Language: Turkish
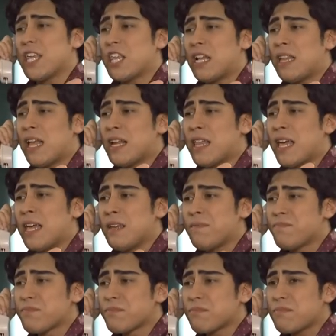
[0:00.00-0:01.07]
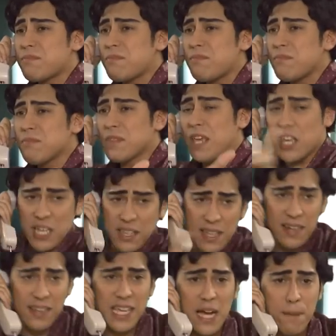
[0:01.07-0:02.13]
geçenlerde.
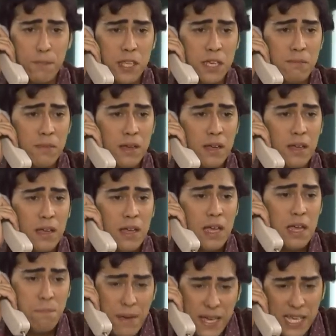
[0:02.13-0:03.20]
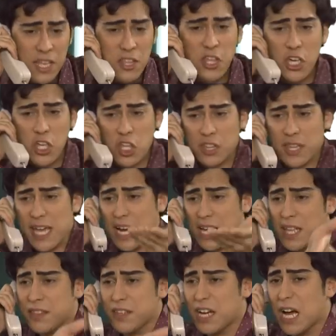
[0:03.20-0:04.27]
Geçenlerde yaptım. Mekan çıkışında
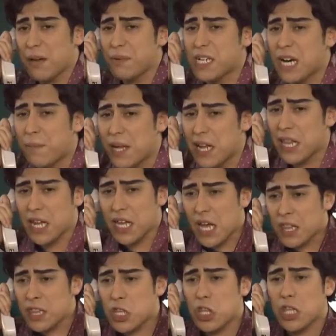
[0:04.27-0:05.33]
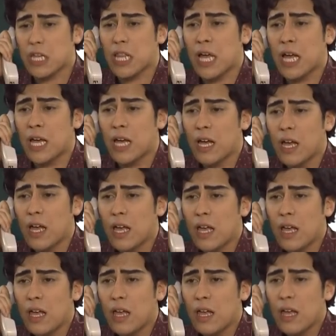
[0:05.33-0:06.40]
yakalandık abi kameralara yanlışlıkla.
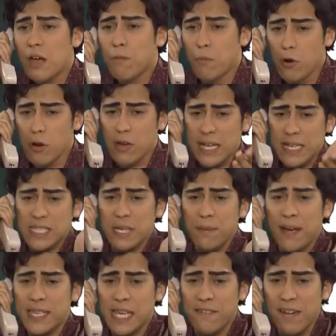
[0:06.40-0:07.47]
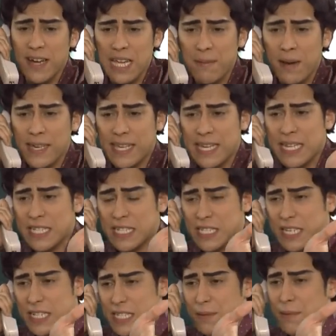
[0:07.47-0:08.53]
Bu eski manken var ya manken eskisi
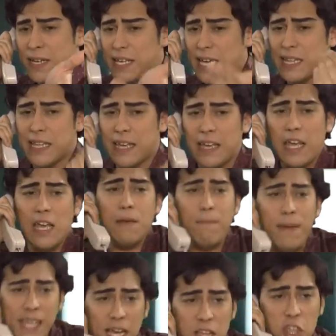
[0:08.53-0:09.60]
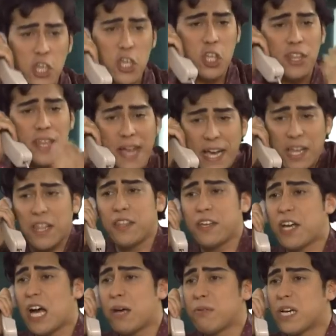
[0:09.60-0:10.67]
eski mankenli. Mekan çıkışında
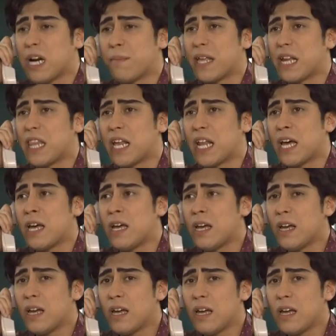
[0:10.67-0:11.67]
yakalandık abi kameralara.